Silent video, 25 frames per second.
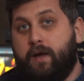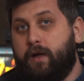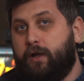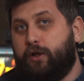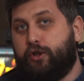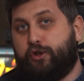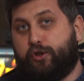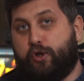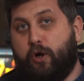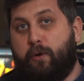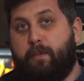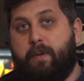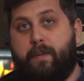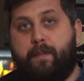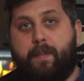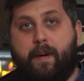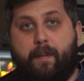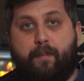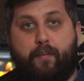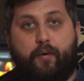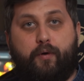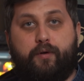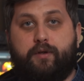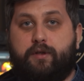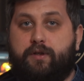чтобы
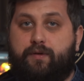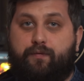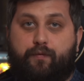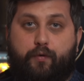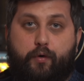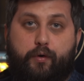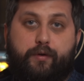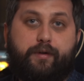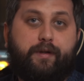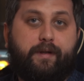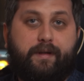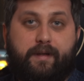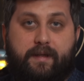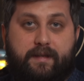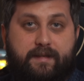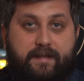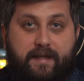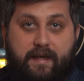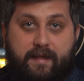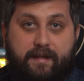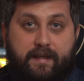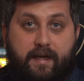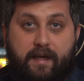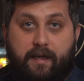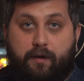пополнить фонд
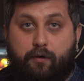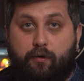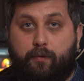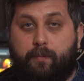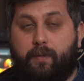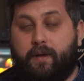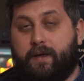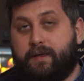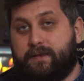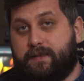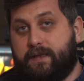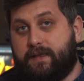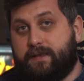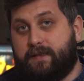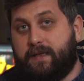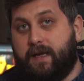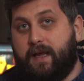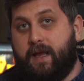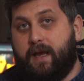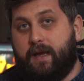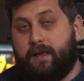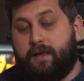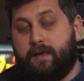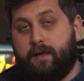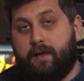национального
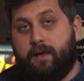благосостояния.